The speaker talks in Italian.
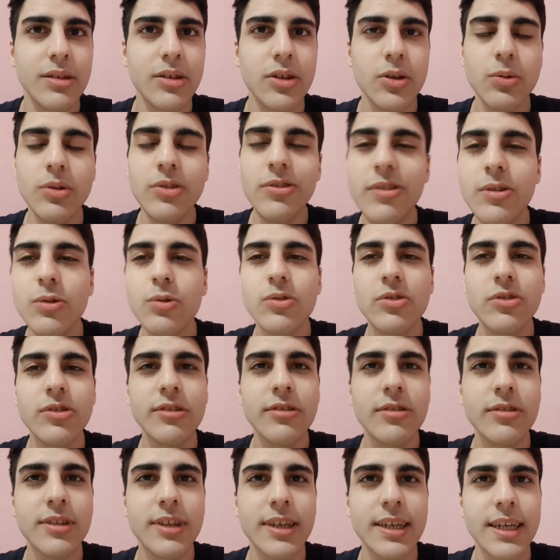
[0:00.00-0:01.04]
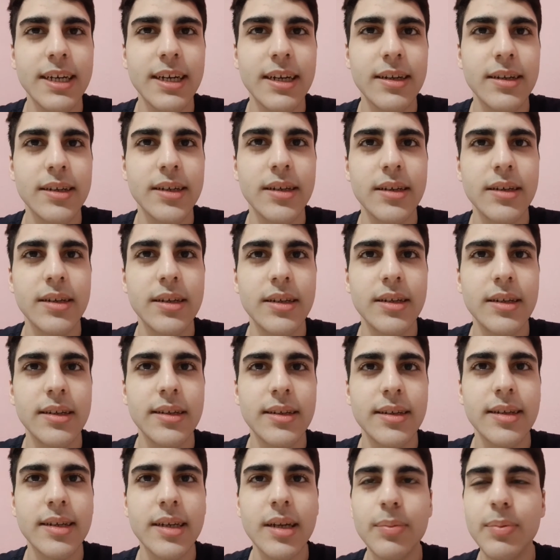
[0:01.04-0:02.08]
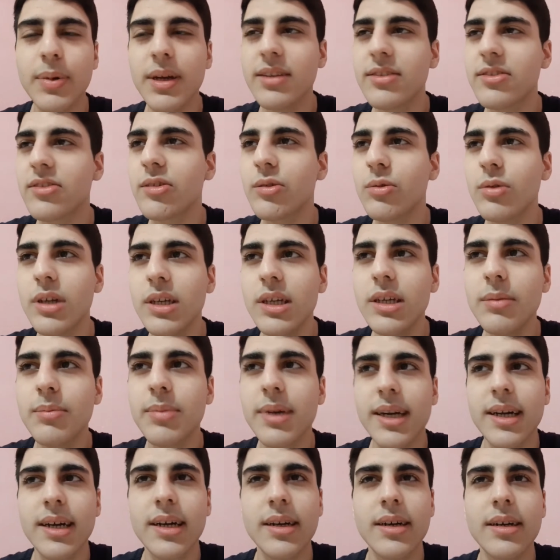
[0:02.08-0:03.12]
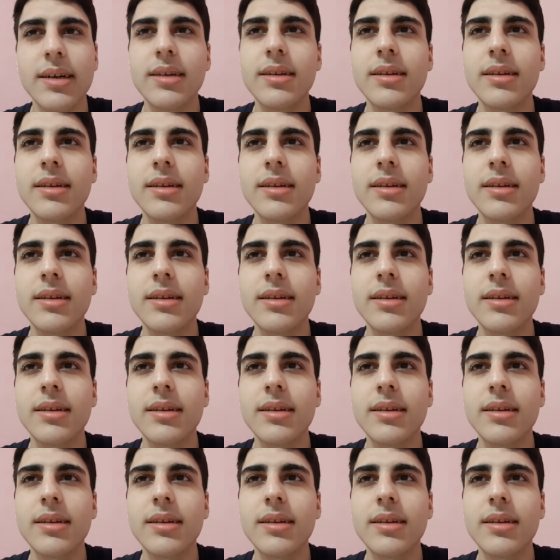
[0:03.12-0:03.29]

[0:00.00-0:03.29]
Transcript: Cioè questi non sanno attaccare. La passano a Ibra